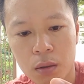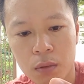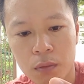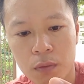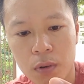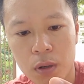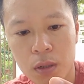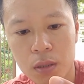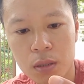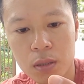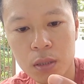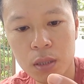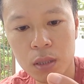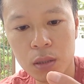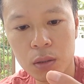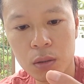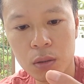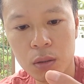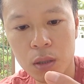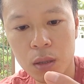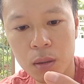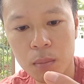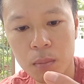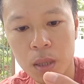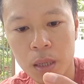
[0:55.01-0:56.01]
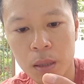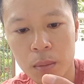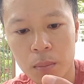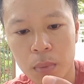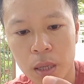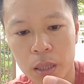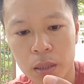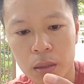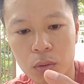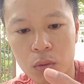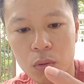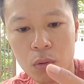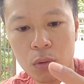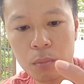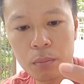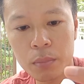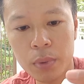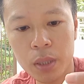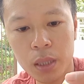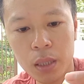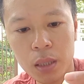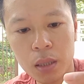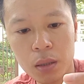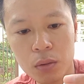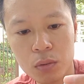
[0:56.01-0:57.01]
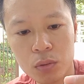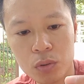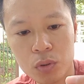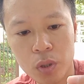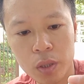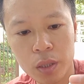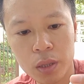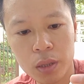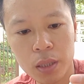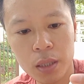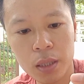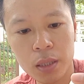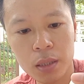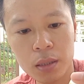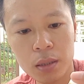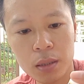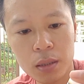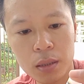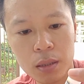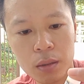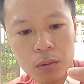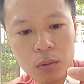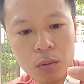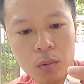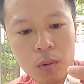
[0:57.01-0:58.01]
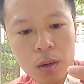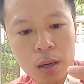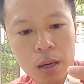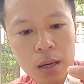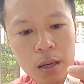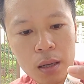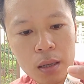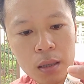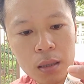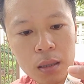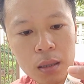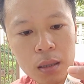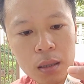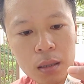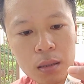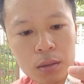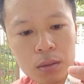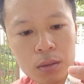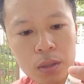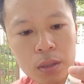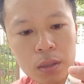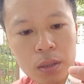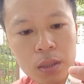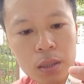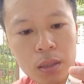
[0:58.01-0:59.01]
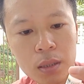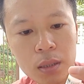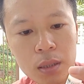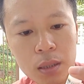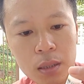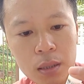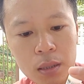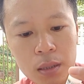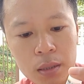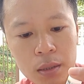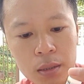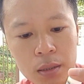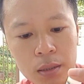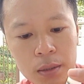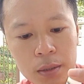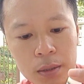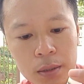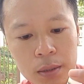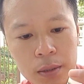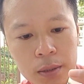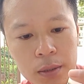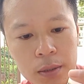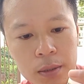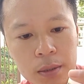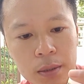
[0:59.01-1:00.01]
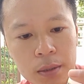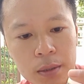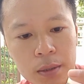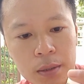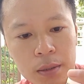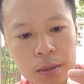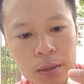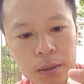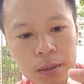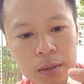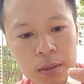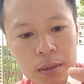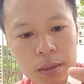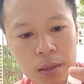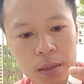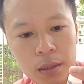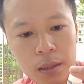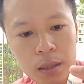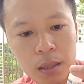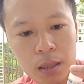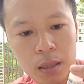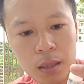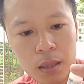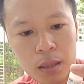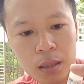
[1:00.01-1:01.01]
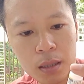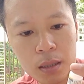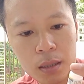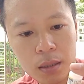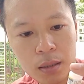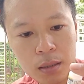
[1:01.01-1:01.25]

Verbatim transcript: vaccine à, 7 bệnh của Mỹ của Zoetis của hãng à, nhá thì à,